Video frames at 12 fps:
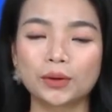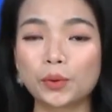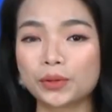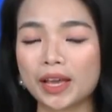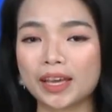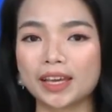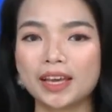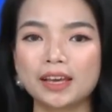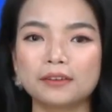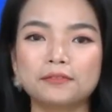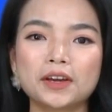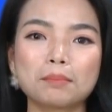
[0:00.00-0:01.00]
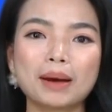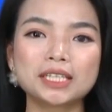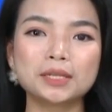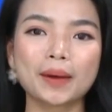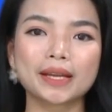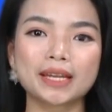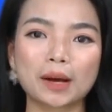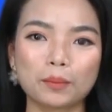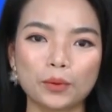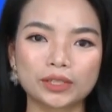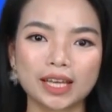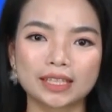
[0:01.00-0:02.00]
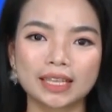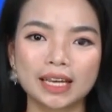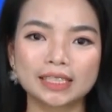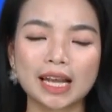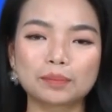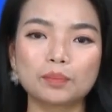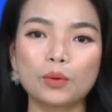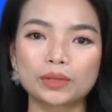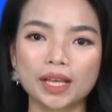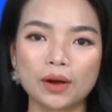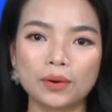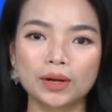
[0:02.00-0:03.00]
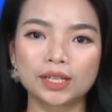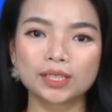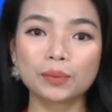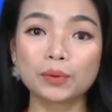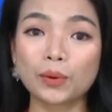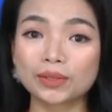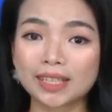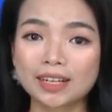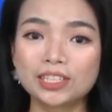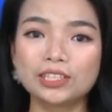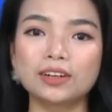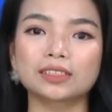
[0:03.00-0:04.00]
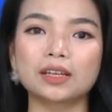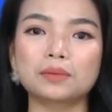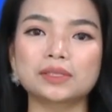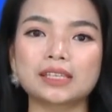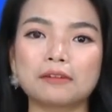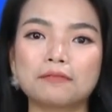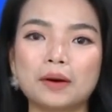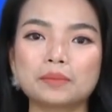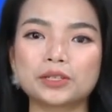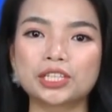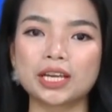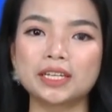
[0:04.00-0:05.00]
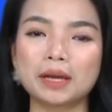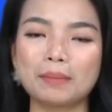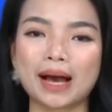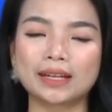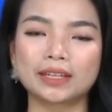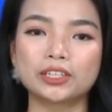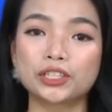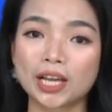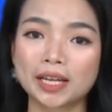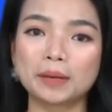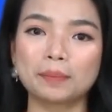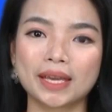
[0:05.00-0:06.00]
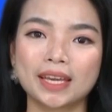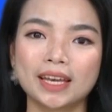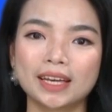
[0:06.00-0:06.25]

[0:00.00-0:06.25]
Cụ thể, việc Ban chấp hành Đảng Bộ tỉnh đặt mục tiêu tốc độ tăng trưởng tổng sản phẩm trên địa bàn GDP